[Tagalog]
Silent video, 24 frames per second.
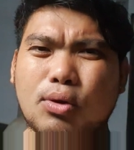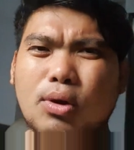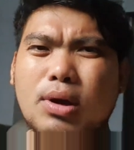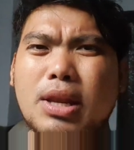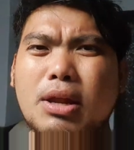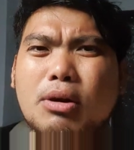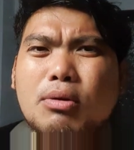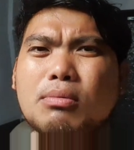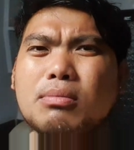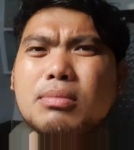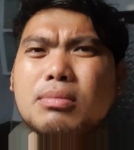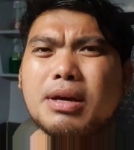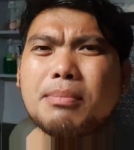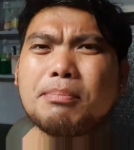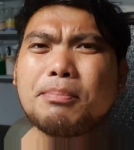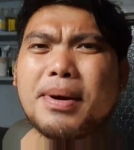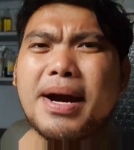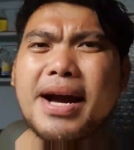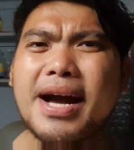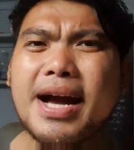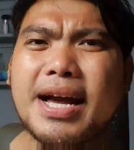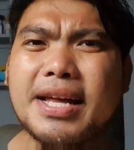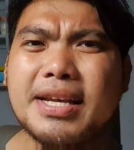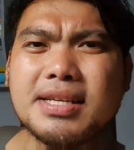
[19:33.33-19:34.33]
turuan ako ng
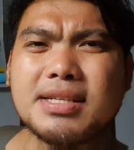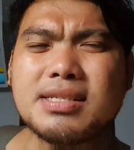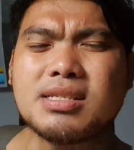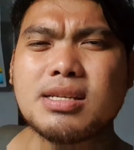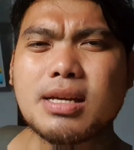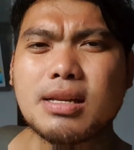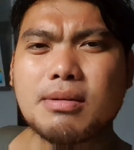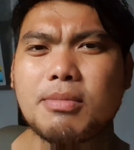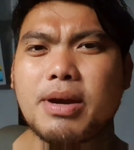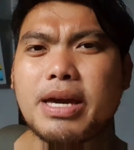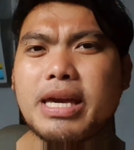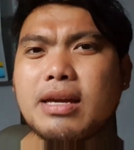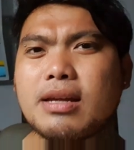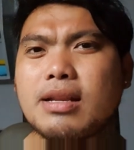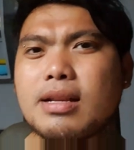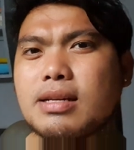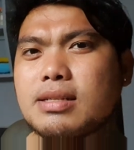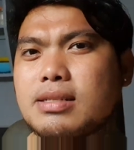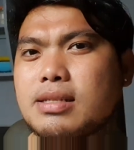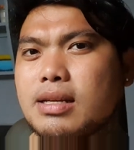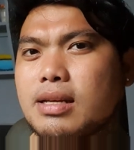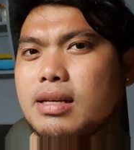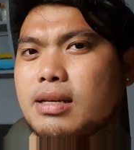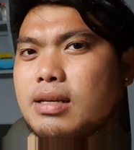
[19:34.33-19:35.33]
bangka ni John Michael
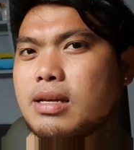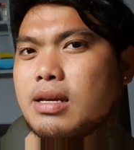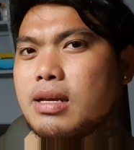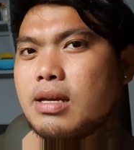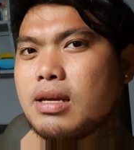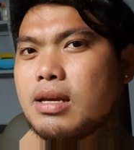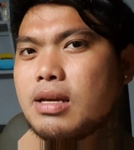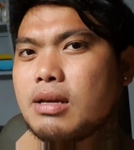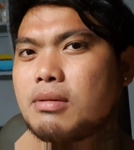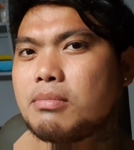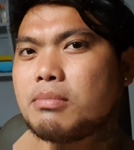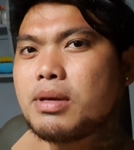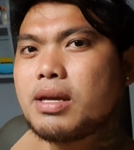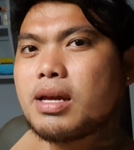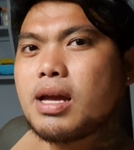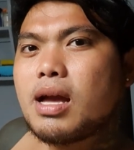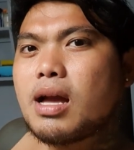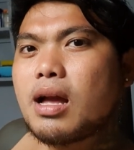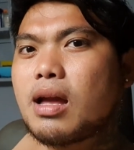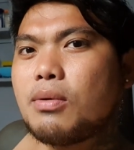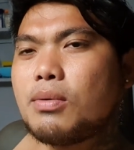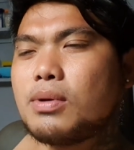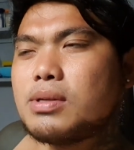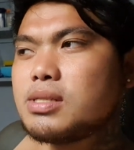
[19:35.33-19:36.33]
kasi may
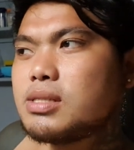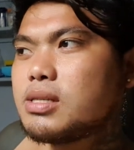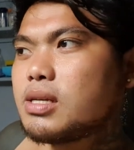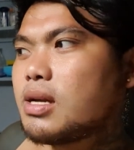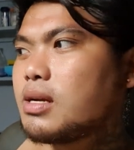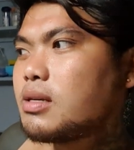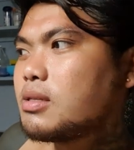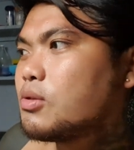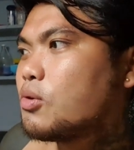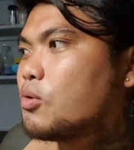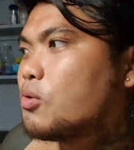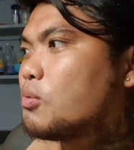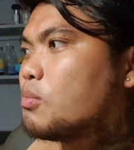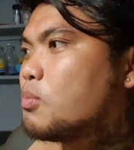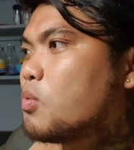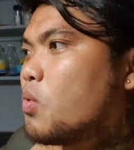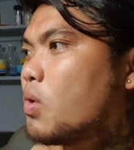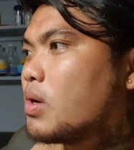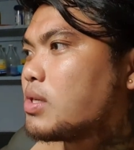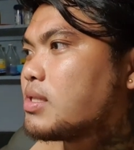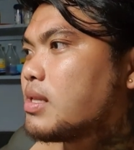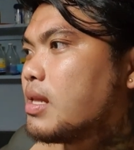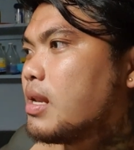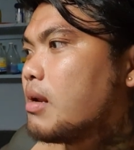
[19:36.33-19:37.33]
gagawin siya. So,
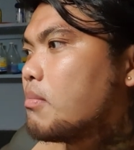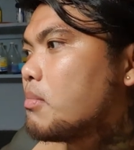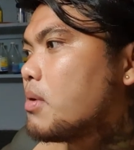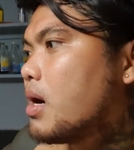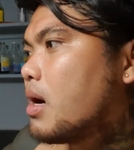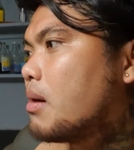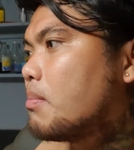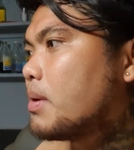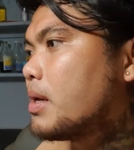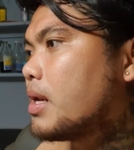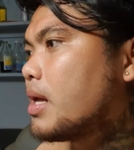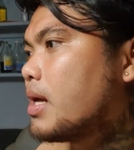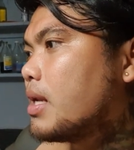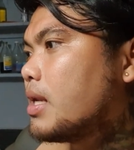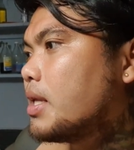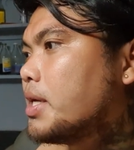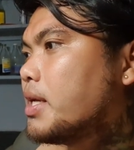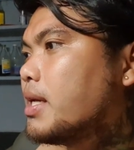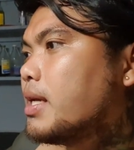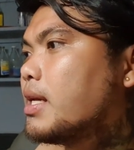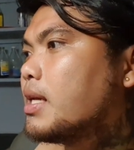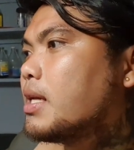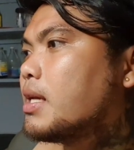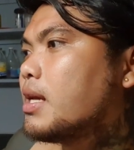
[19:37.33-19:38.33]
bukas na lang mga
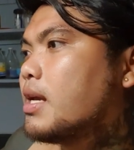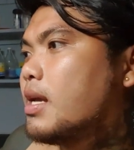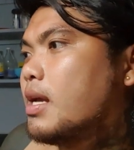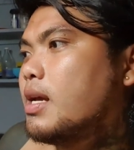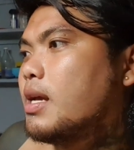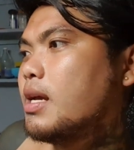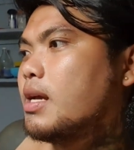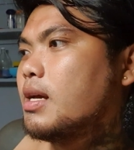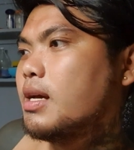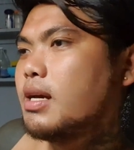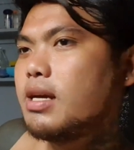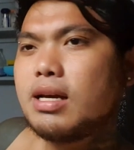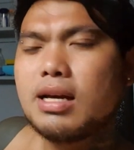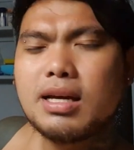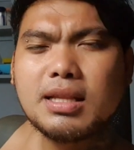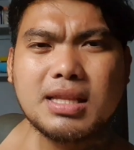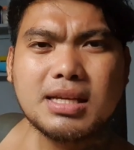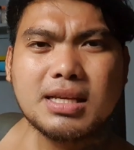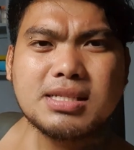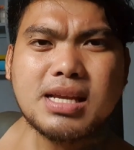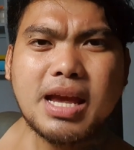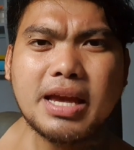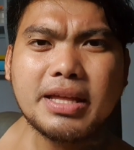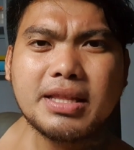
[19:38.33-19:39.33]
kapanalig. at
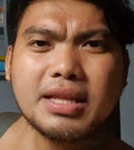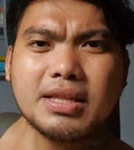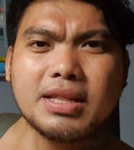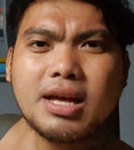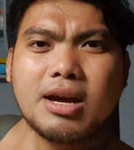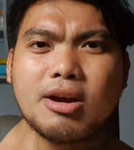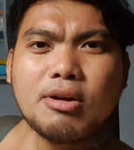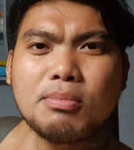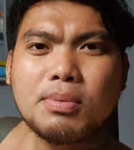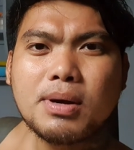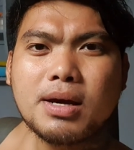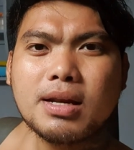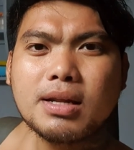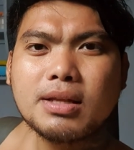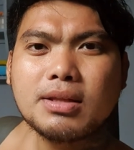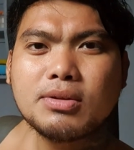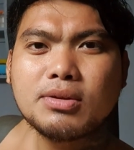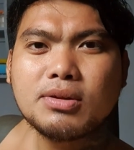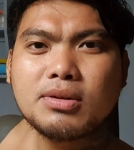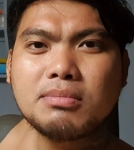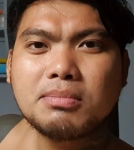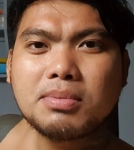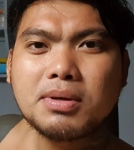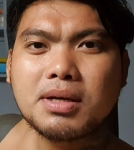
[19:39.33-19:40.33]
excited na ako para
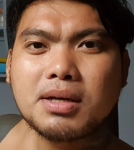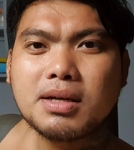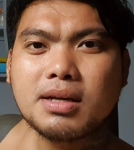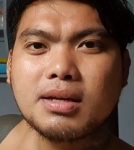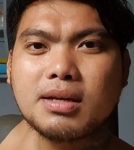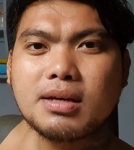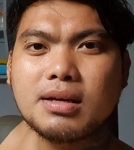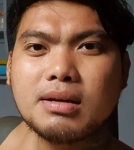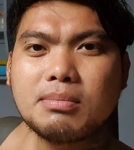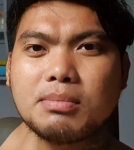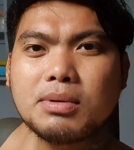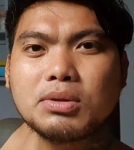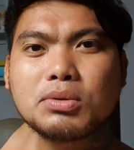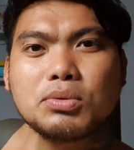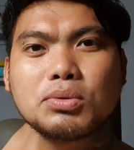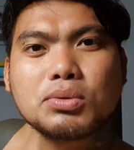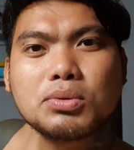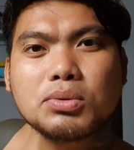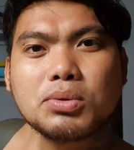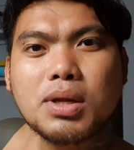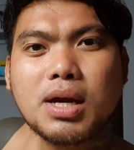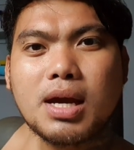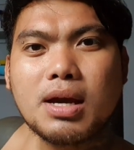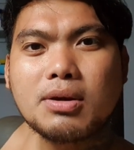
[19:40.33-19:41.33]
doon para
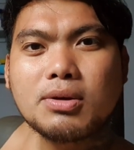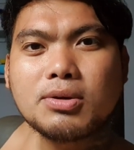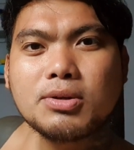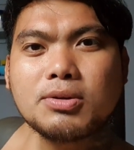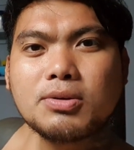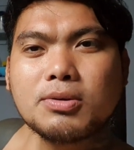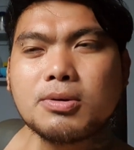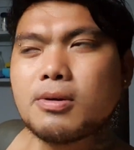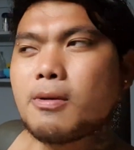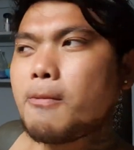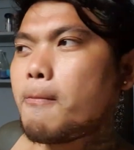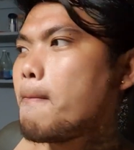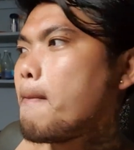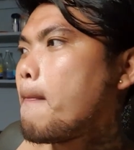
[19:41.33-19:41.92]
matuto na ako, no?